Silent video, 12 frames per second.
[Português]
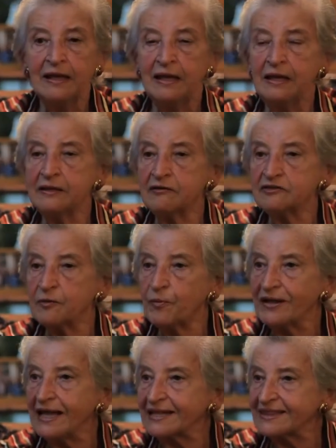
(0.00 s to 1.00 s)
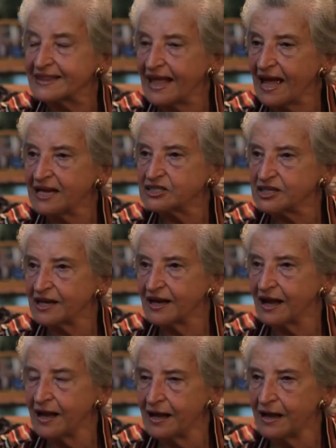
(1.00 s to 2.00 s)
Então, você pode até
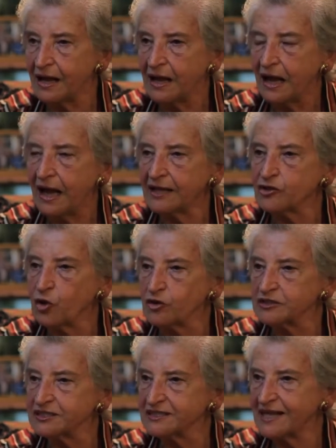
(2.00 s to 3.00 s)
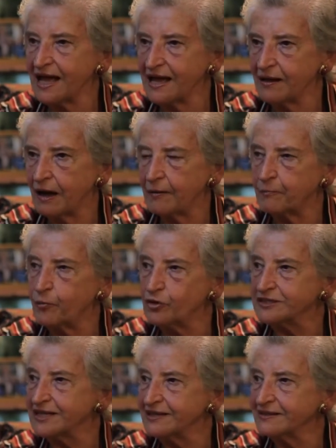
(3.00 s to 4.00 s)
chegar a dosar
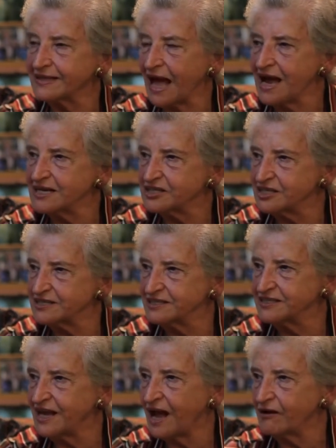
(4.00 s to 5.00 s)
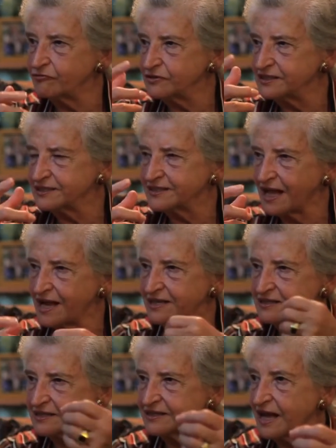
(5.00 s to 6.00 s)
porcentagens de árvores
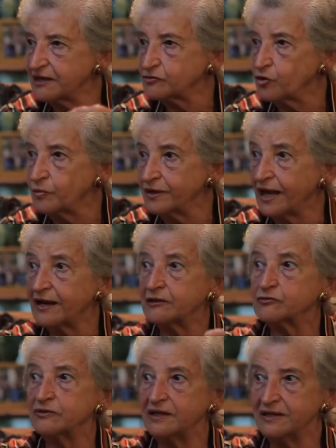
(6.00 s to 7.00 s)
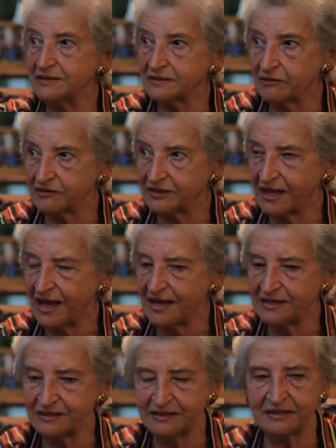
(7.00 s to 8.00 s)
tais e tais, como na natureza
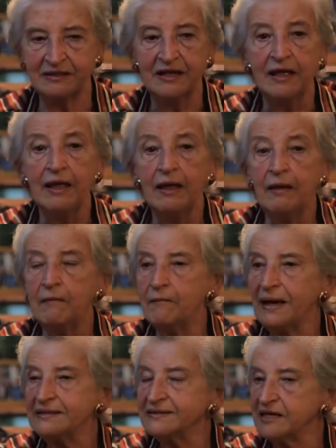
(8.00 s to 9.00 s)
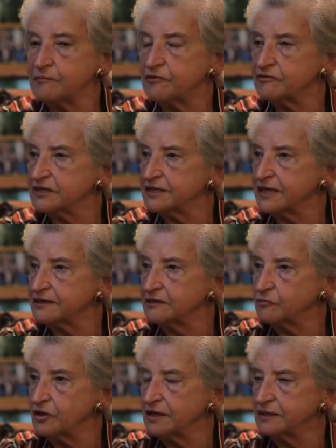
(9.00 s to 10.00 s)
acontece, mas sempre você está
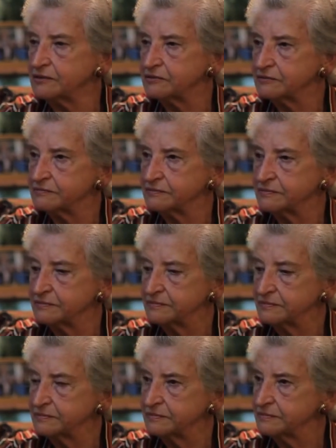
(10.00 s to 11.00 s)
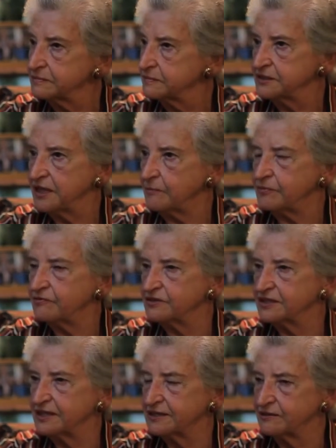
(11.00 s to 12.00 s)
simulando. Uhum. Sempre
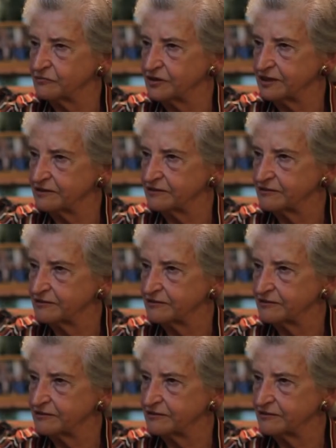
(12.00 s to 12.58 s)
você está simulando.